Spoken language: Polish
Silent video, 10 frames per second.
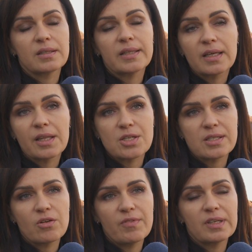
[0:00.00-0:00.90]
takie nasze
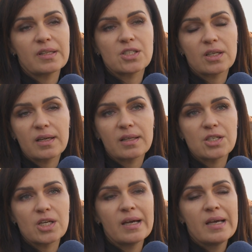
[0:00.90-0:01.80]
zachowanie, taka
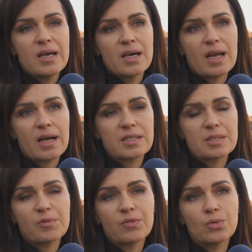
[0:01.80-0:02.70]
nasza reakcja
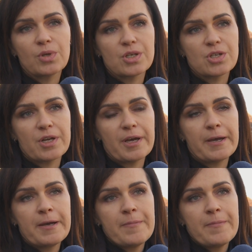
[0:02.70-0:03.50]
spowoduje, że